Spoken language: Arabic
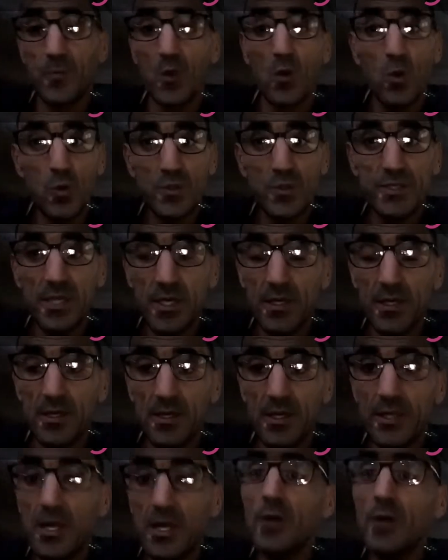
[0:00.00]
أخوتي
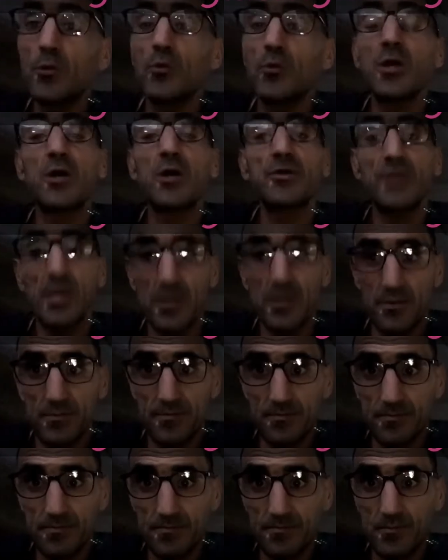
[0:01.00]
نحن نخطئ
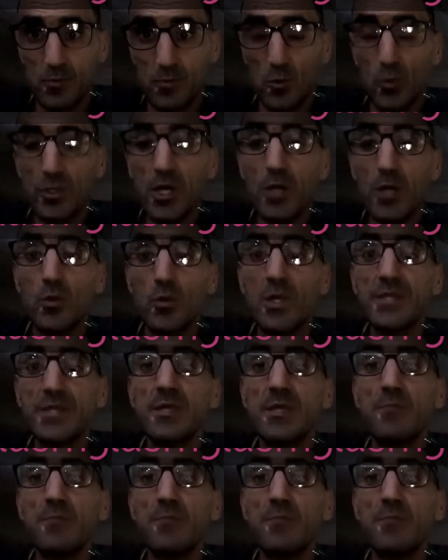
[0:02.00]
ونحن لسنا